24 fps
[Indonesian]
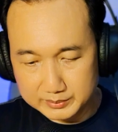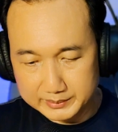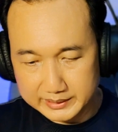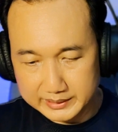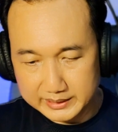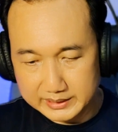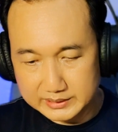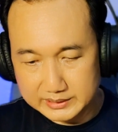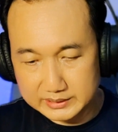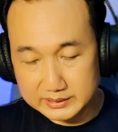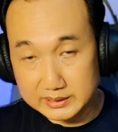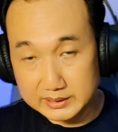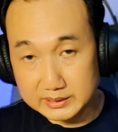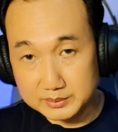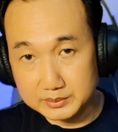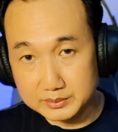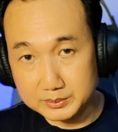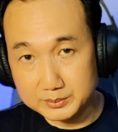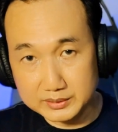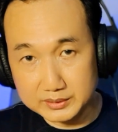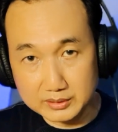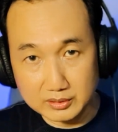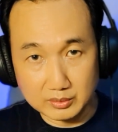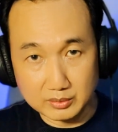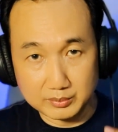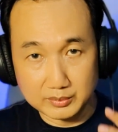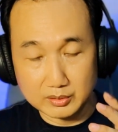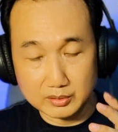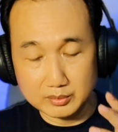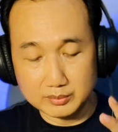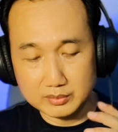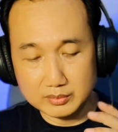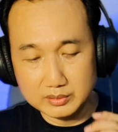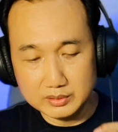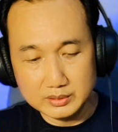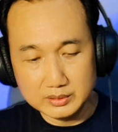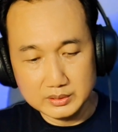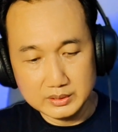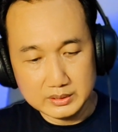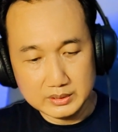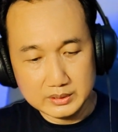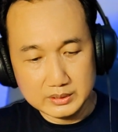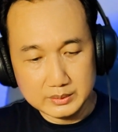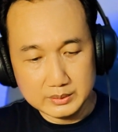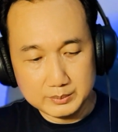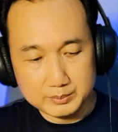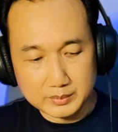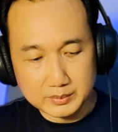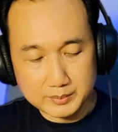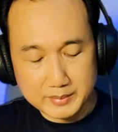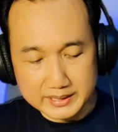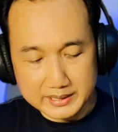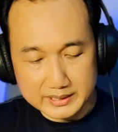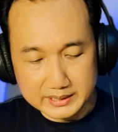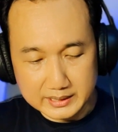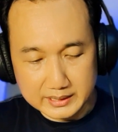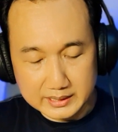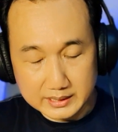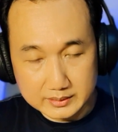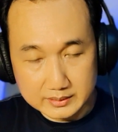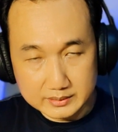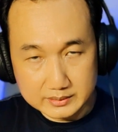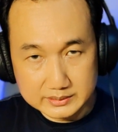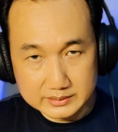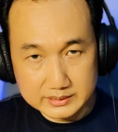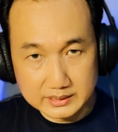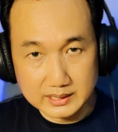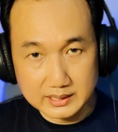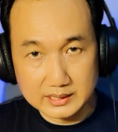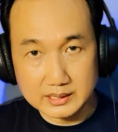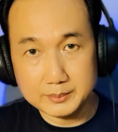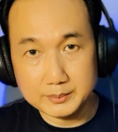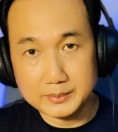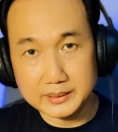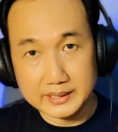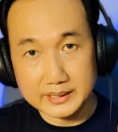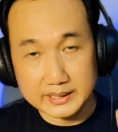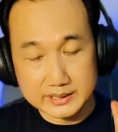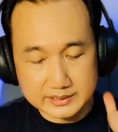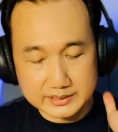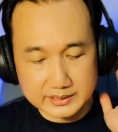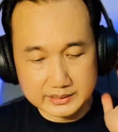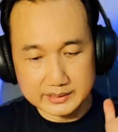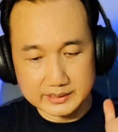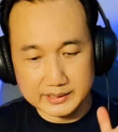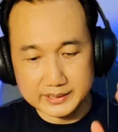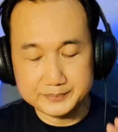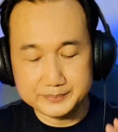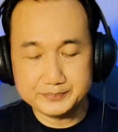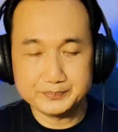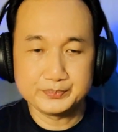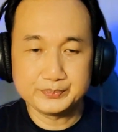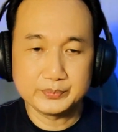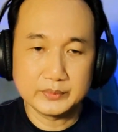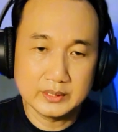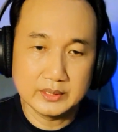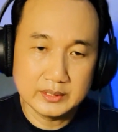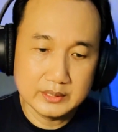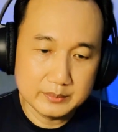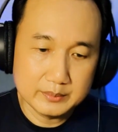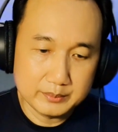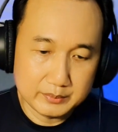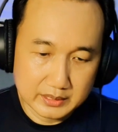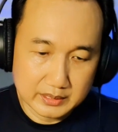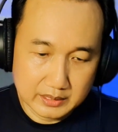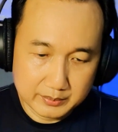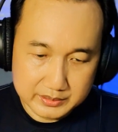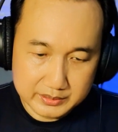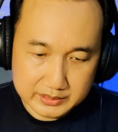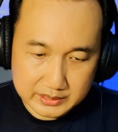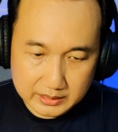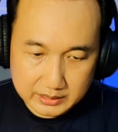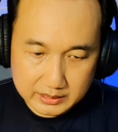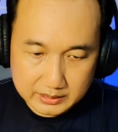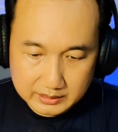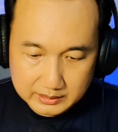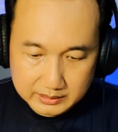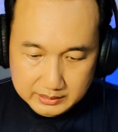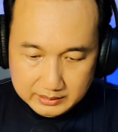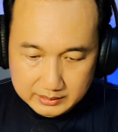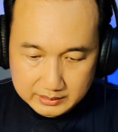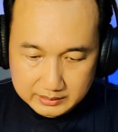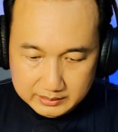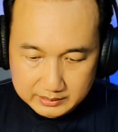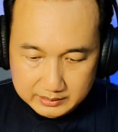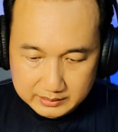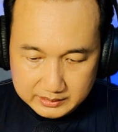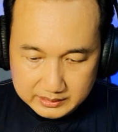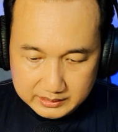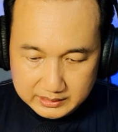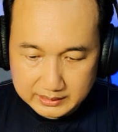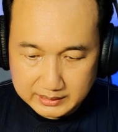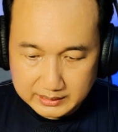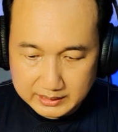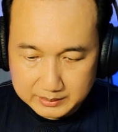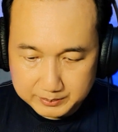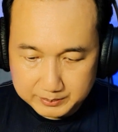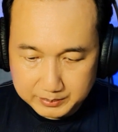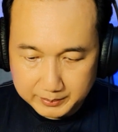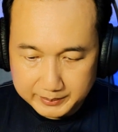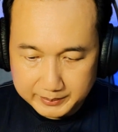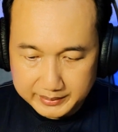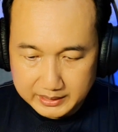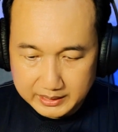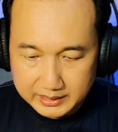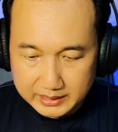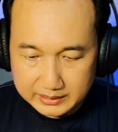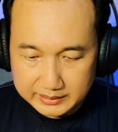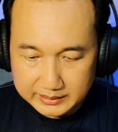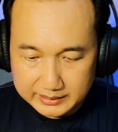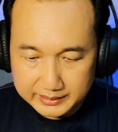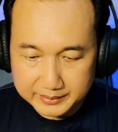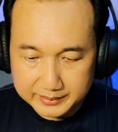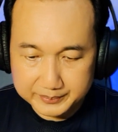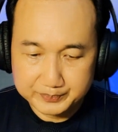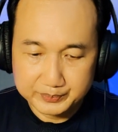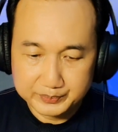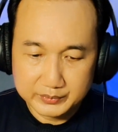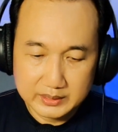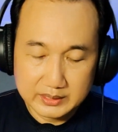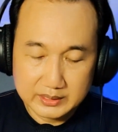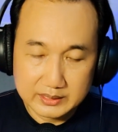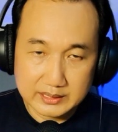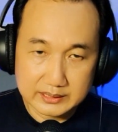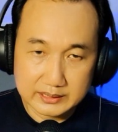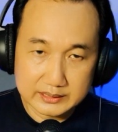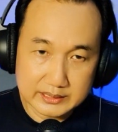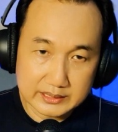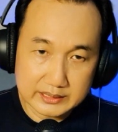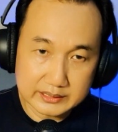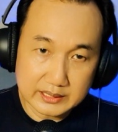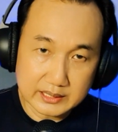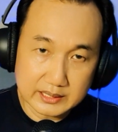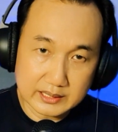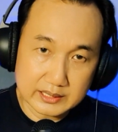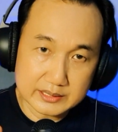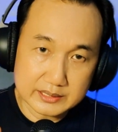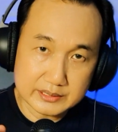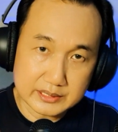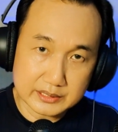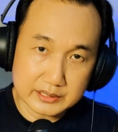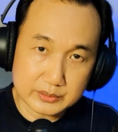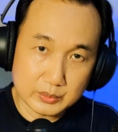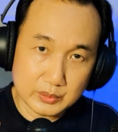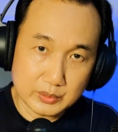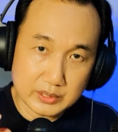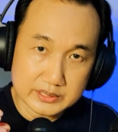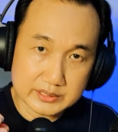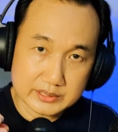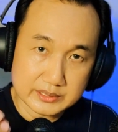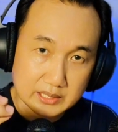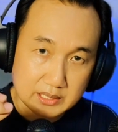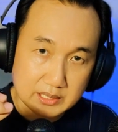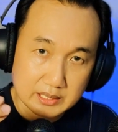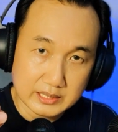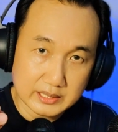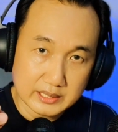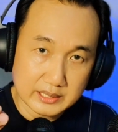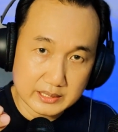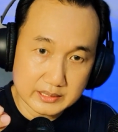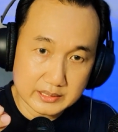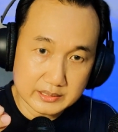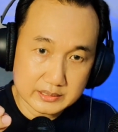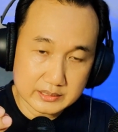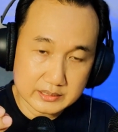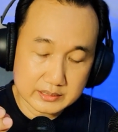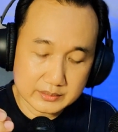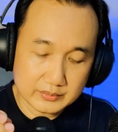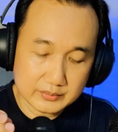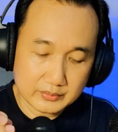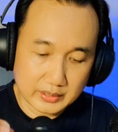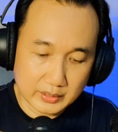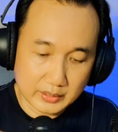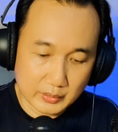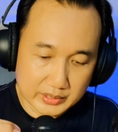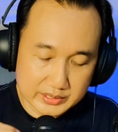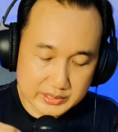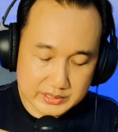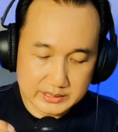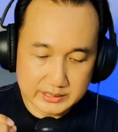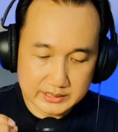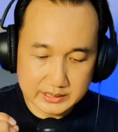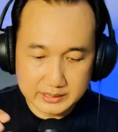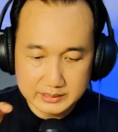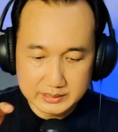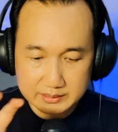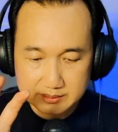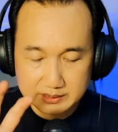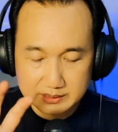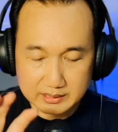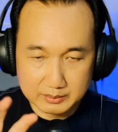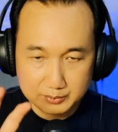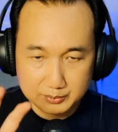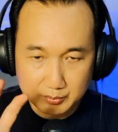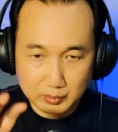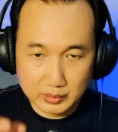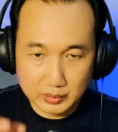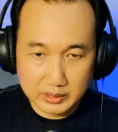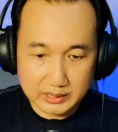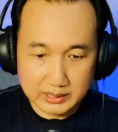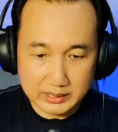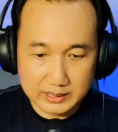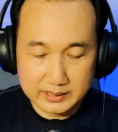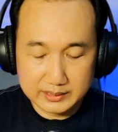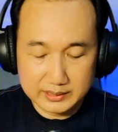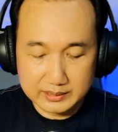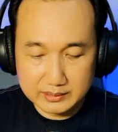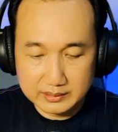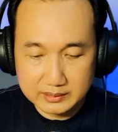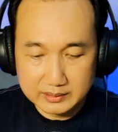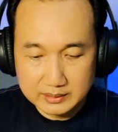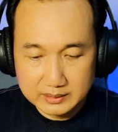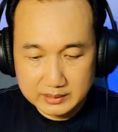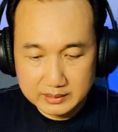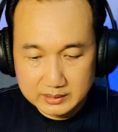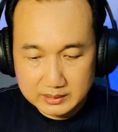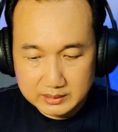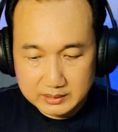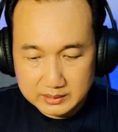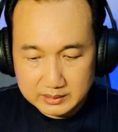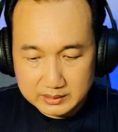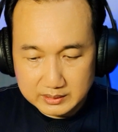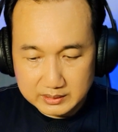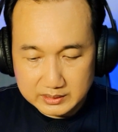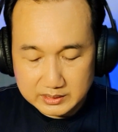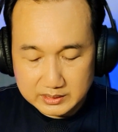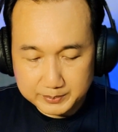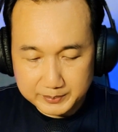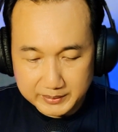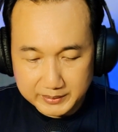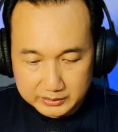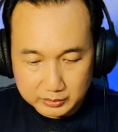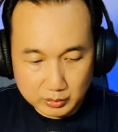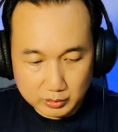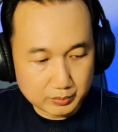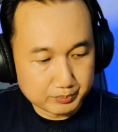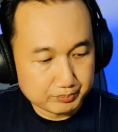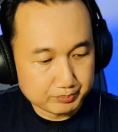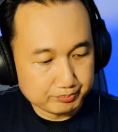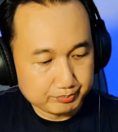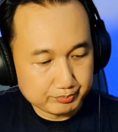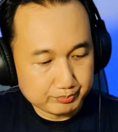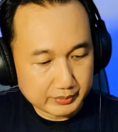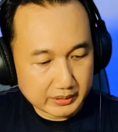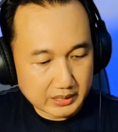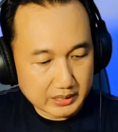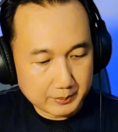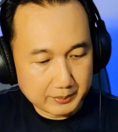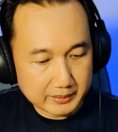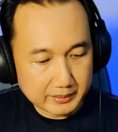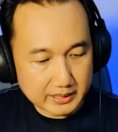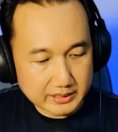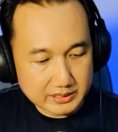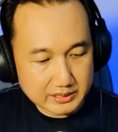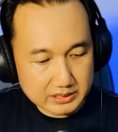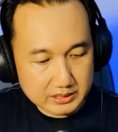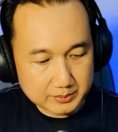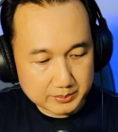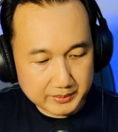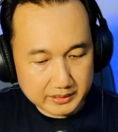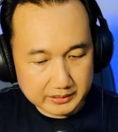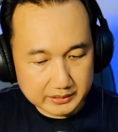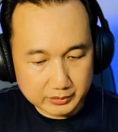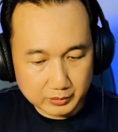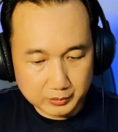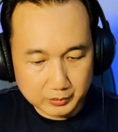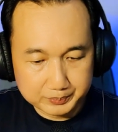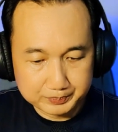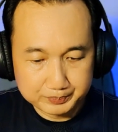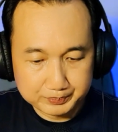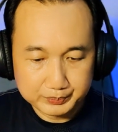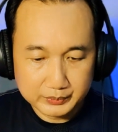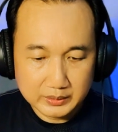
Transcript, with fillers: pakai headset, jadi teman-teman kalau mau membandingkan silahkan pakai headset ya, biar bisa eh, kedengaran perbedaannya. Nanti kita akan cek juga secara frekuensi ya dengan menggunakan uh, spektrum ya aplikasi spektrum.